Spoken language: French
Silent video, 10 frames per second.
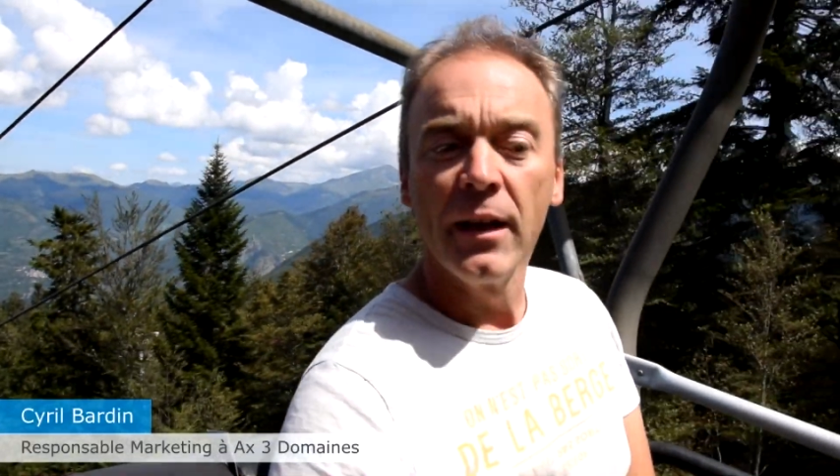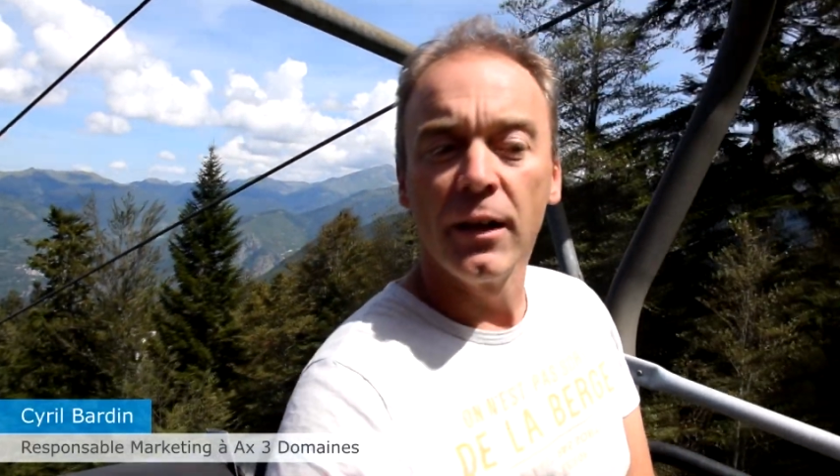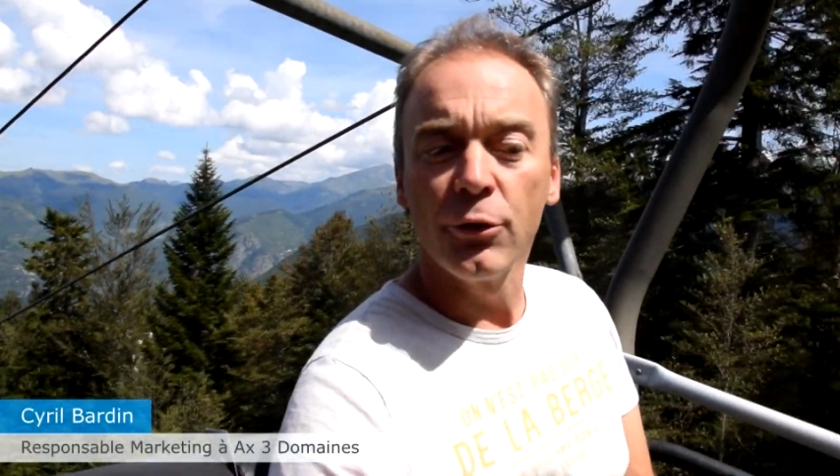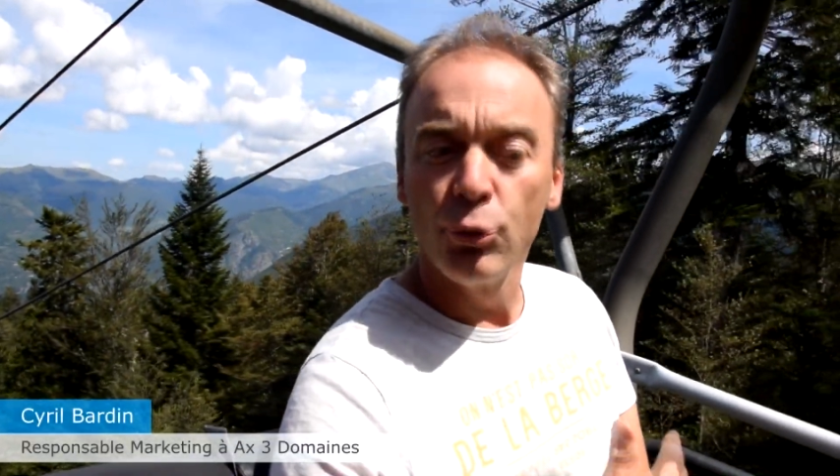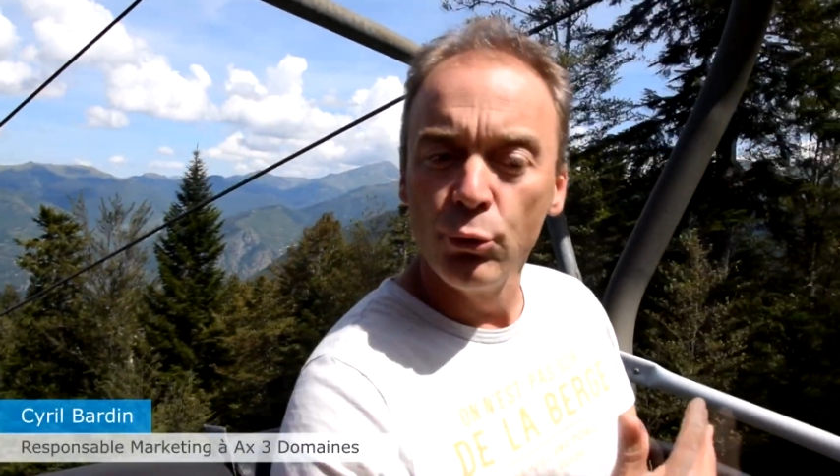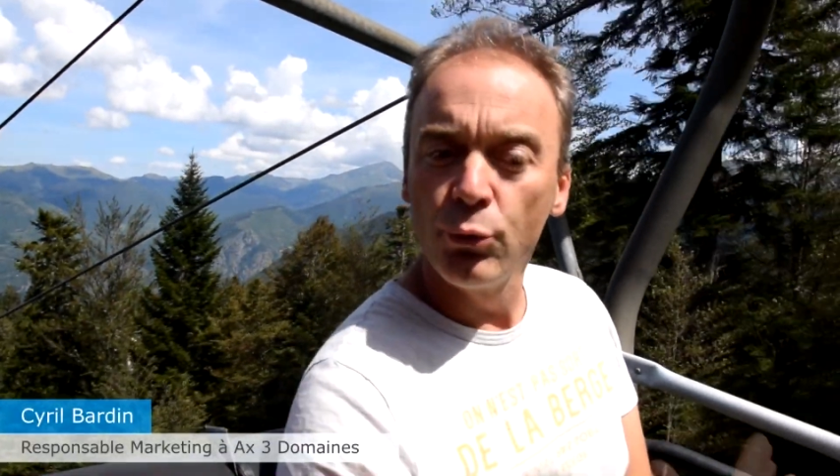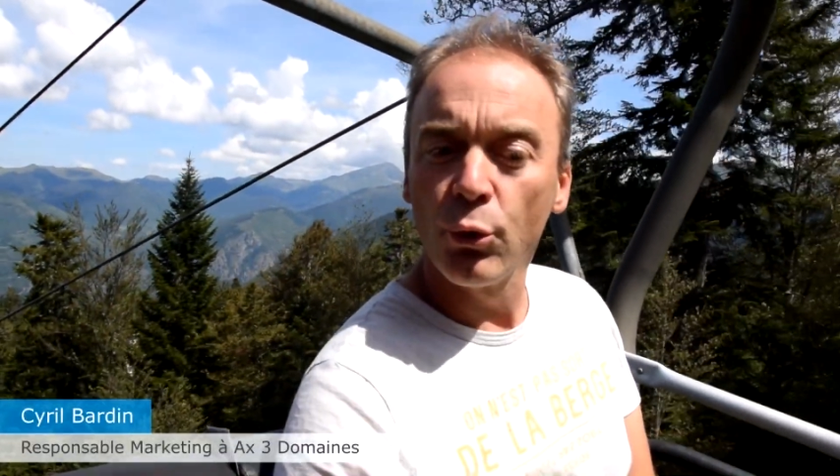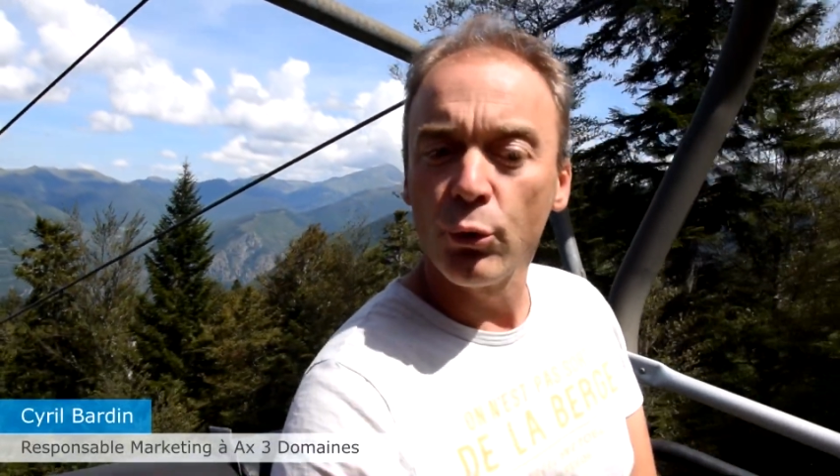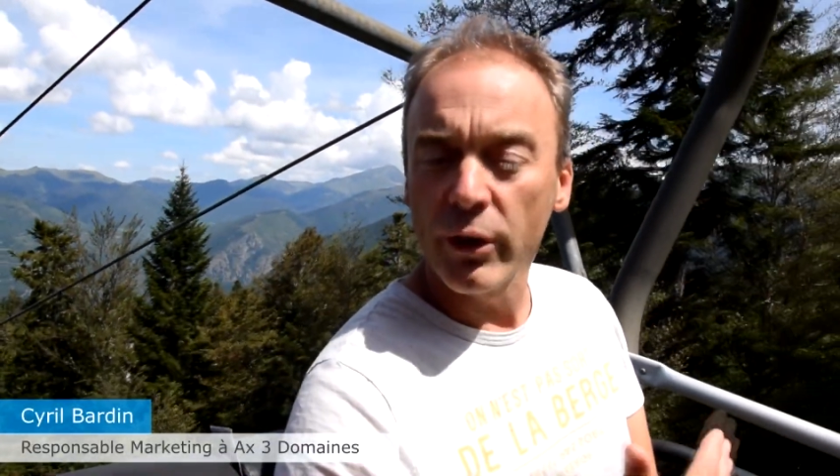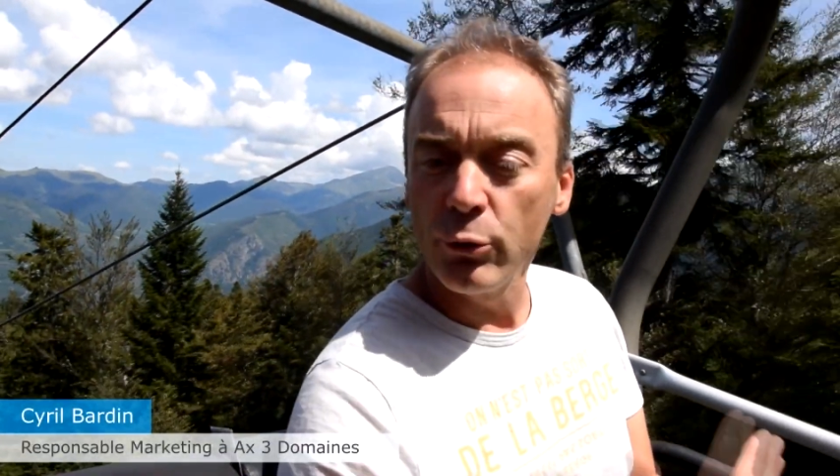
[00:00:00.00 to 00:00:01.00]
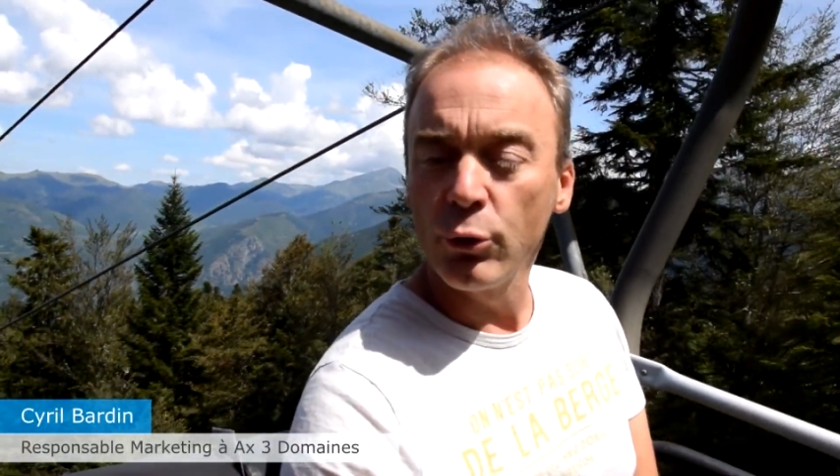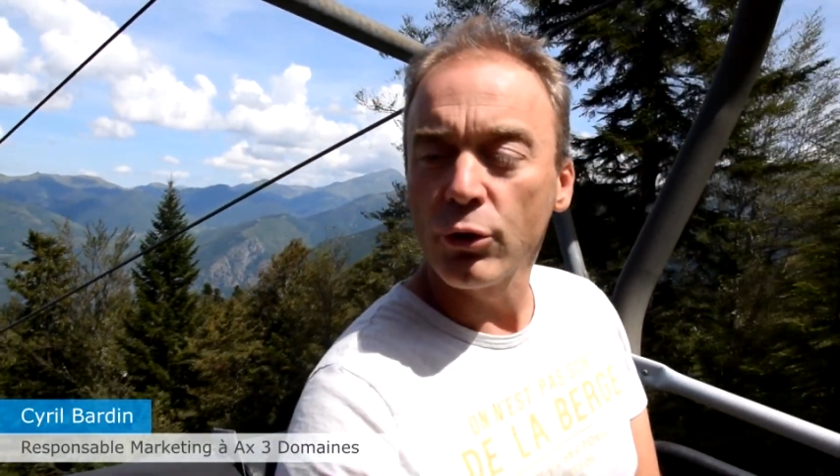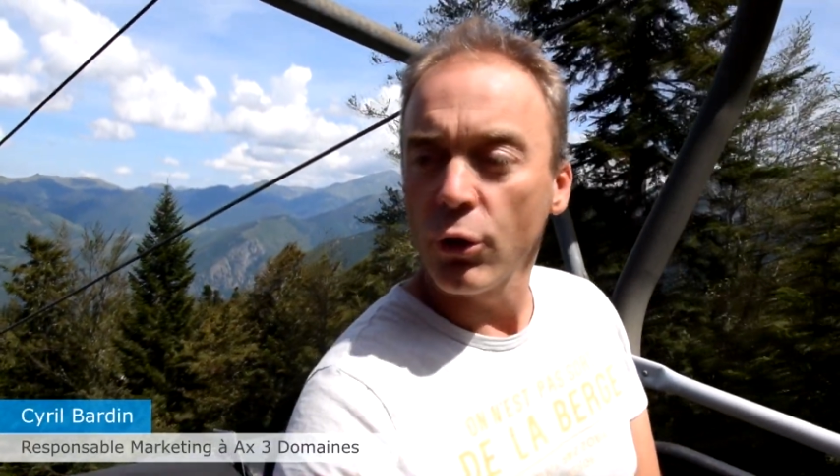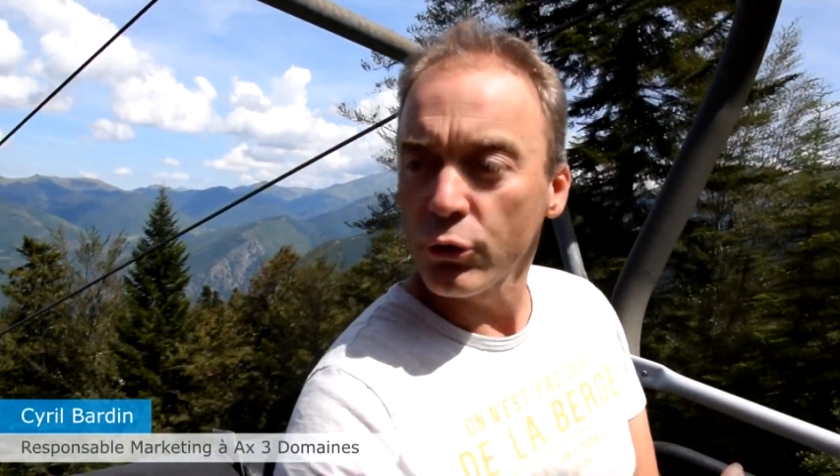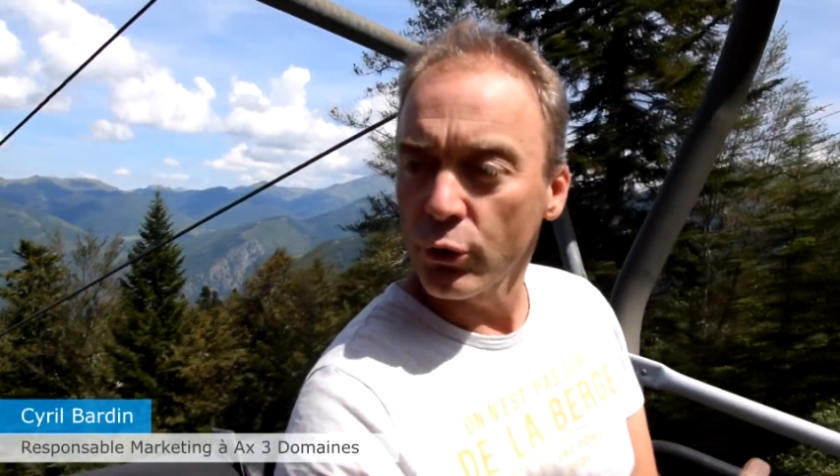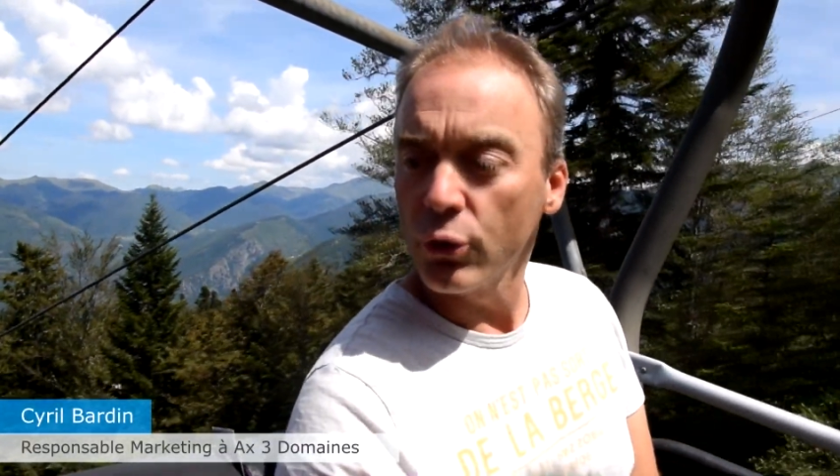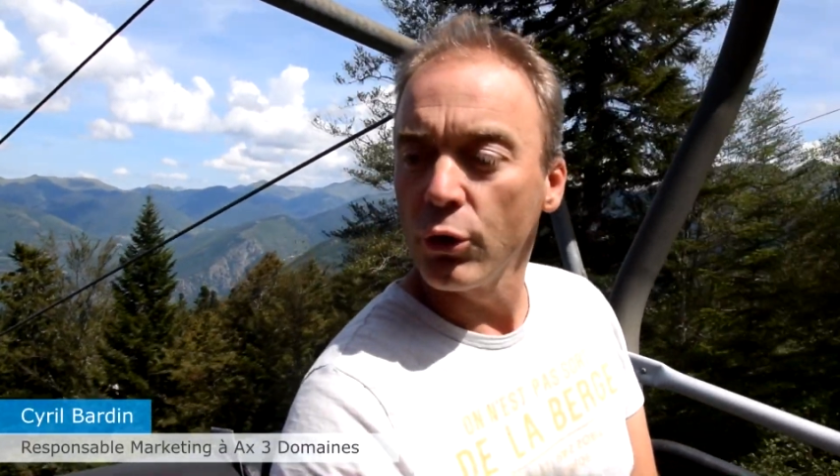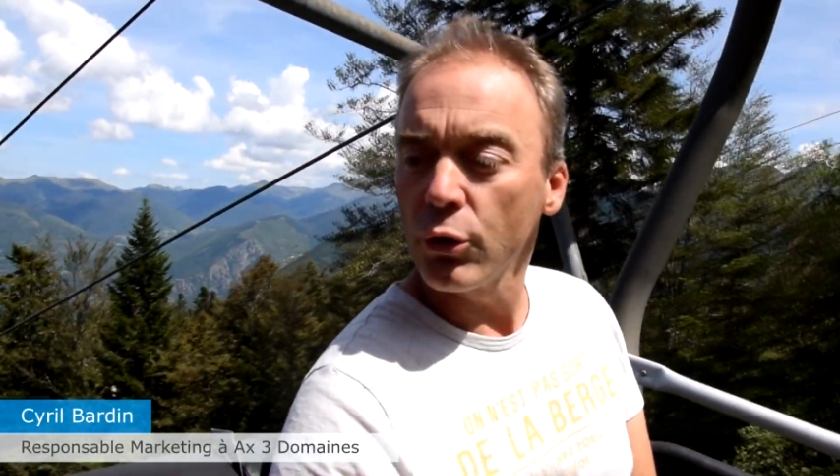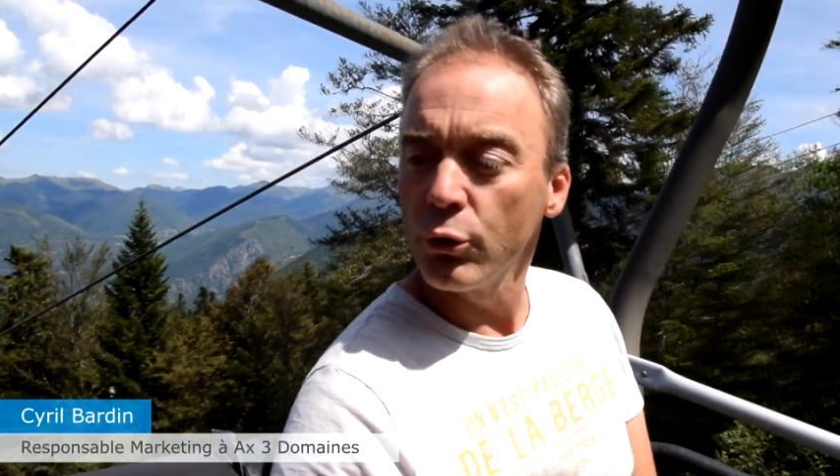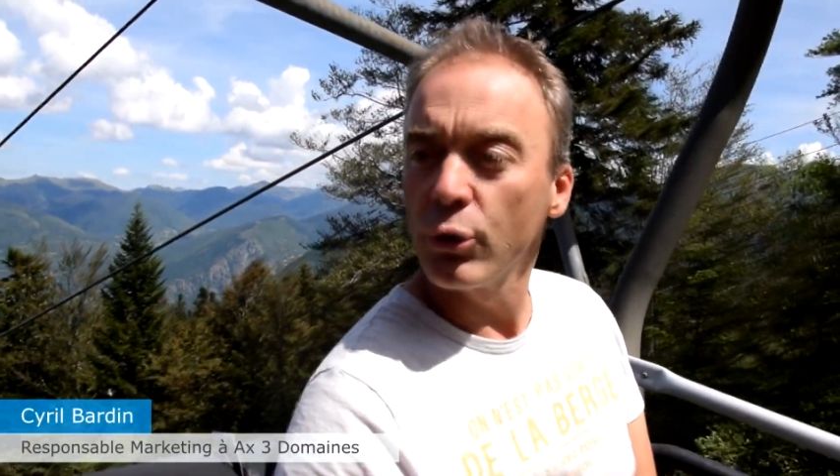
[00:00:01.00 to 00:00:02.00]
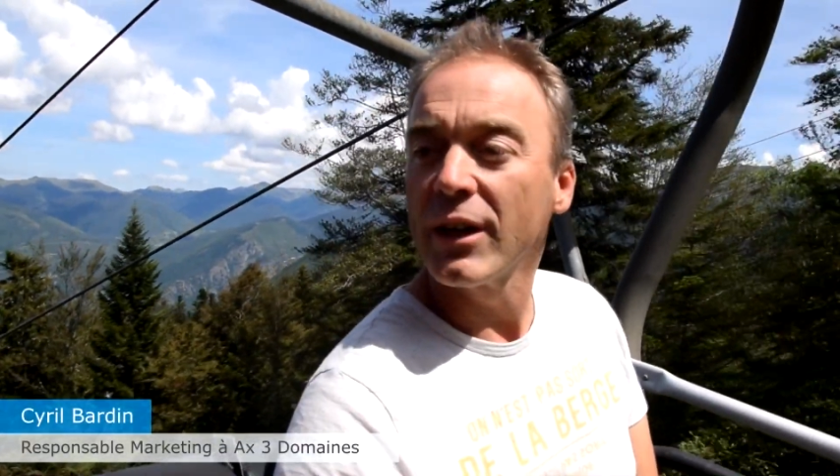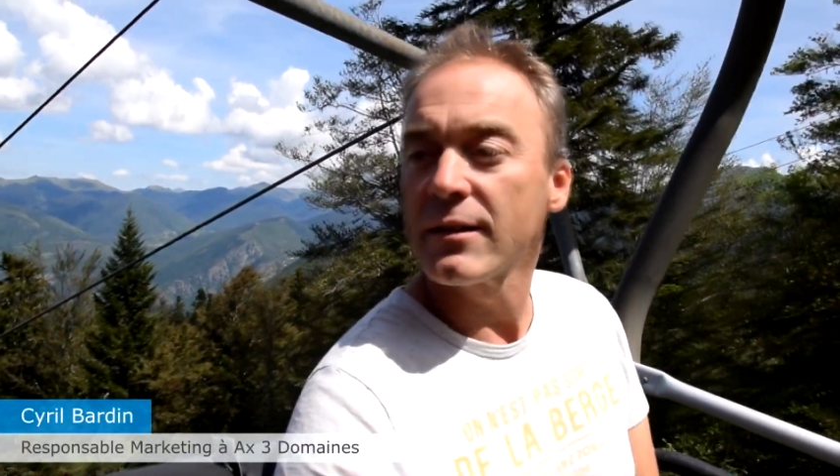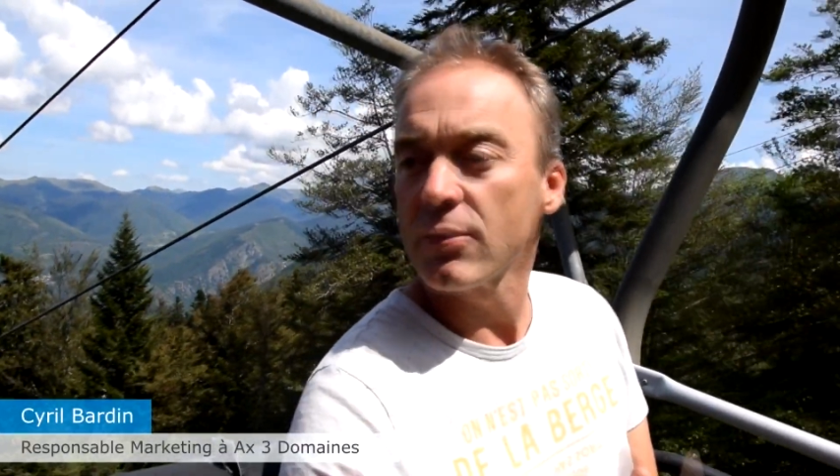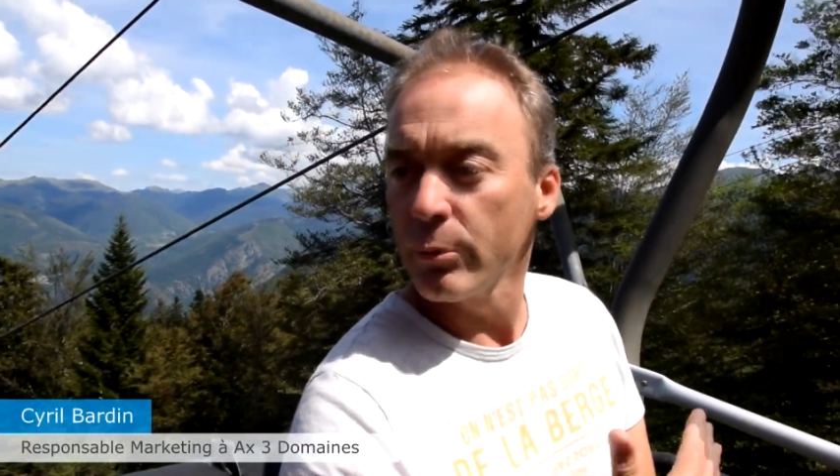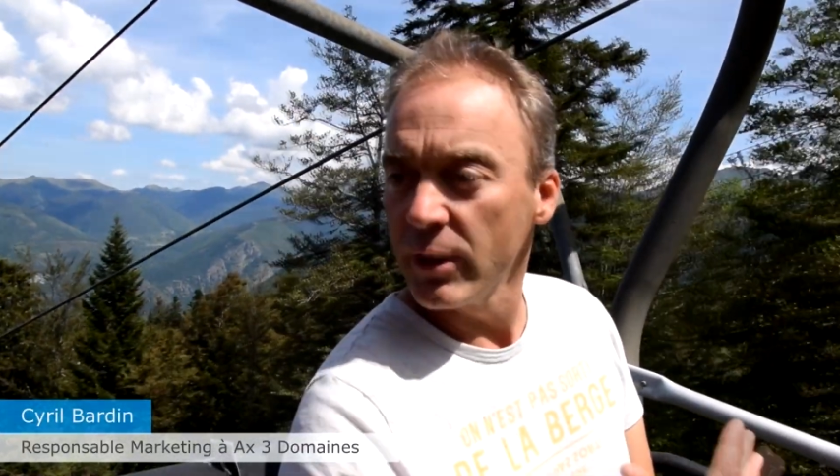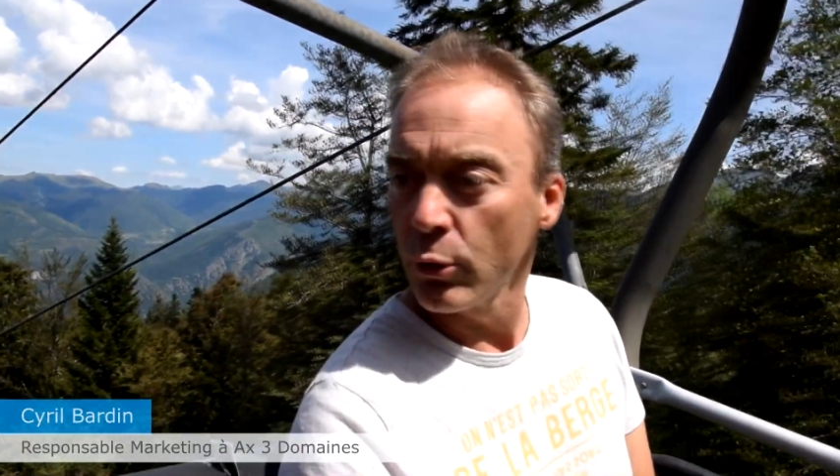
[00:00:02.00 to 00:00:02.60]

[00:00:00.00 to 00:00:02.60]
Là, de nouveau, on a une tranche encore de 400 000